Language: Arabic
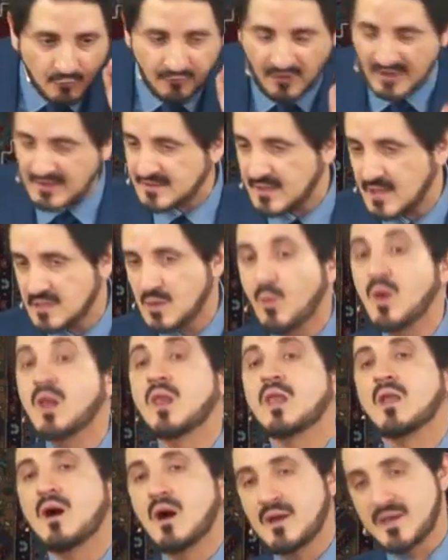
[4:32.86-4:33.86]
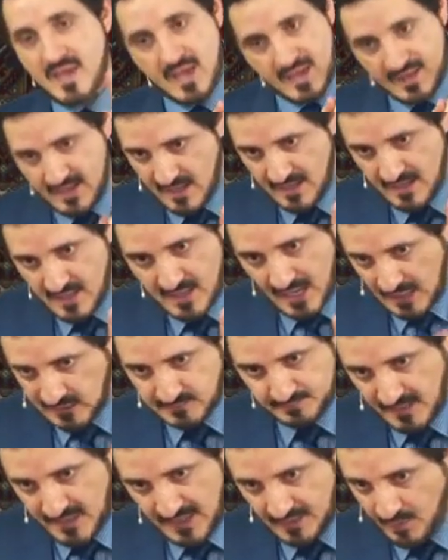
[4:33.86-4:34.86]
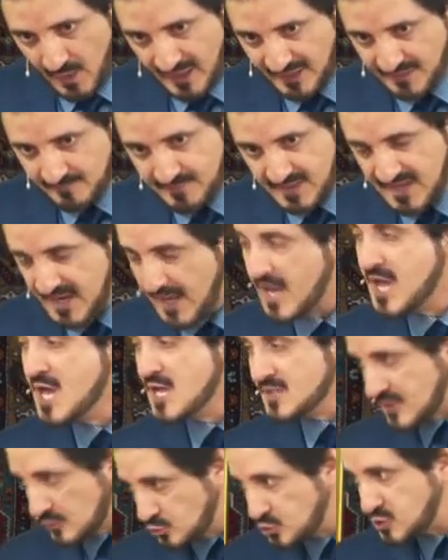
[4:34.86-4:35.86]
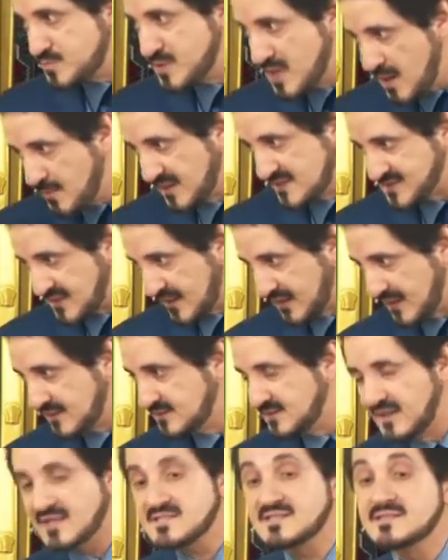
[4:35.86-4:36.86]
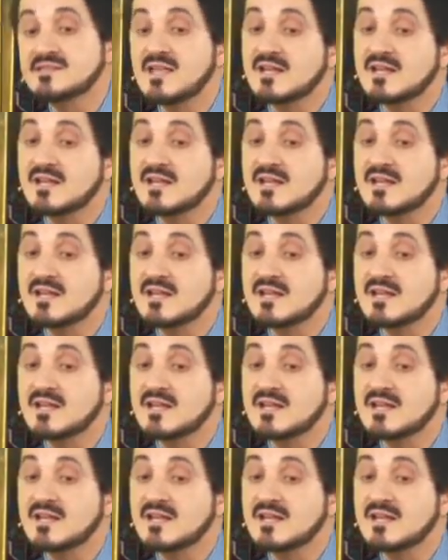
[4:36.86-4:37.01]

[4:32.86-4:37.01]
لو فعلت هذا والله أنا أضمن لك وأحلف بالله ستصبح مسخرة عند الناس